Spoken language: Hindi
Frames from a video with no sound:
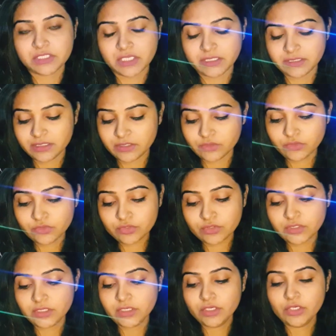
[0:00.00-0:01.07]
चाहते हैं कुछ
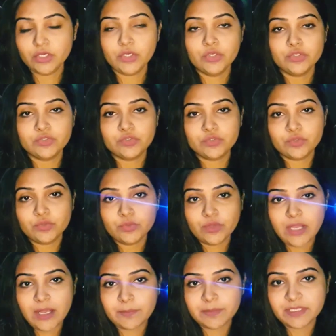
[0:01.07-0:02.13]
तो
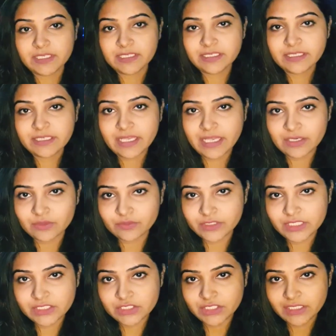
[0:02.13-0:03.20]
आपके लिए
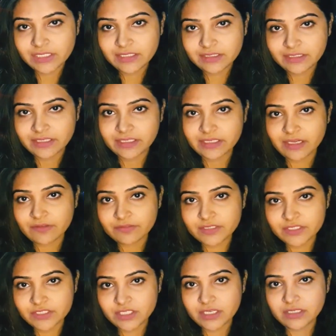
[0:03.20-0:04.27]
एलोवेरा जेल एक काफ़ी
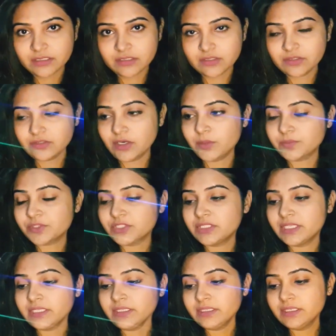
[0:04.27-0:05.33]
अच्छा ऑप्शन
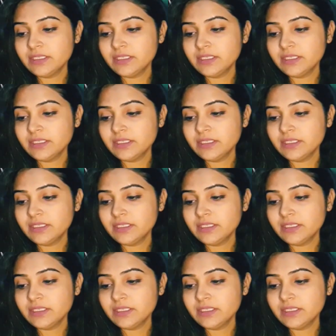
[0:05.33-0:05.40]
है